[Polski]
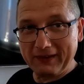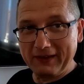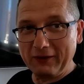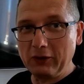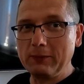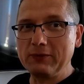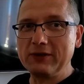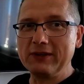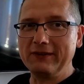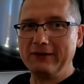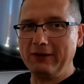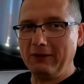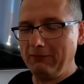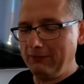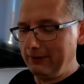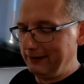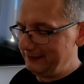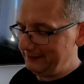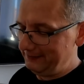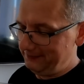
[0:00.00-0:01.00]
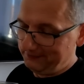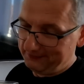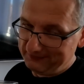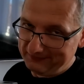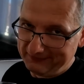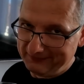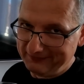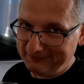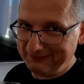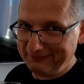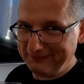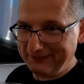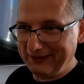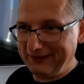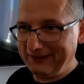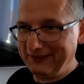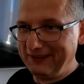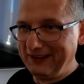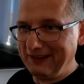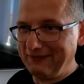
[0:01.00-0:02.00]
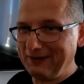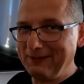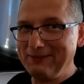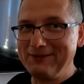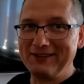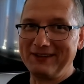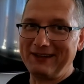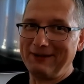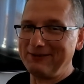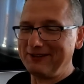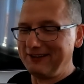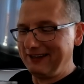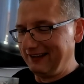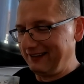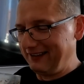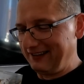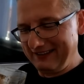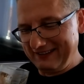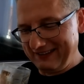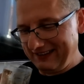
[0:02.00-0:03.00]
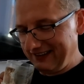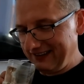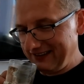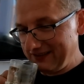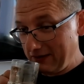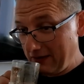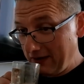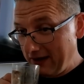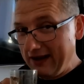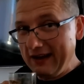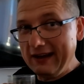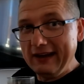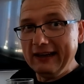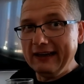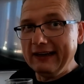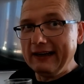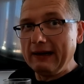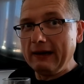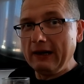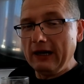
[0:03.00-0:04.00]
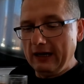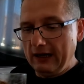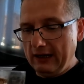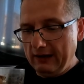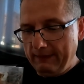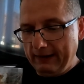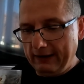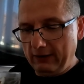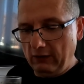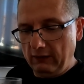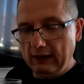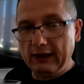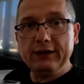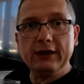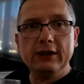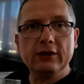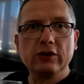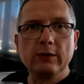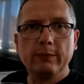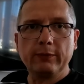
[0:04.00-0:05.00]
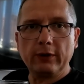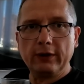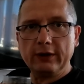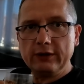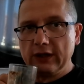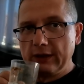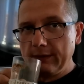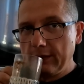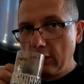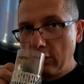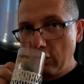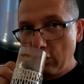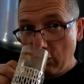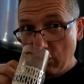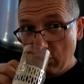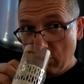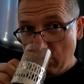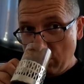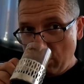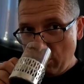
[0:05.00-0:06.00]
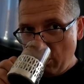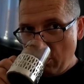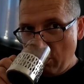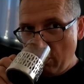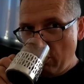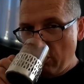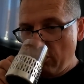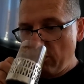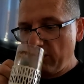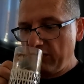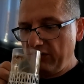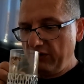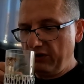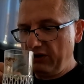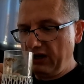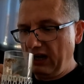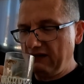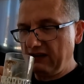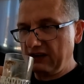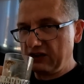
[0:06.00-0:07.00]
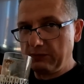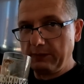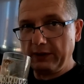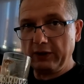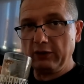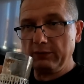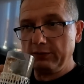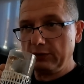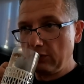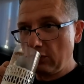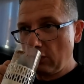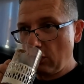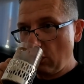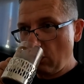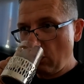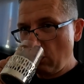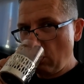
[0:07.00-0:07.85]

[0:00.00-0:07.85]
Tylko przez Donbas. No, nie wiem, czy tam się da teraz jechać. Pakowanie i szybko jedziemy. No i kawę trzeba dopić.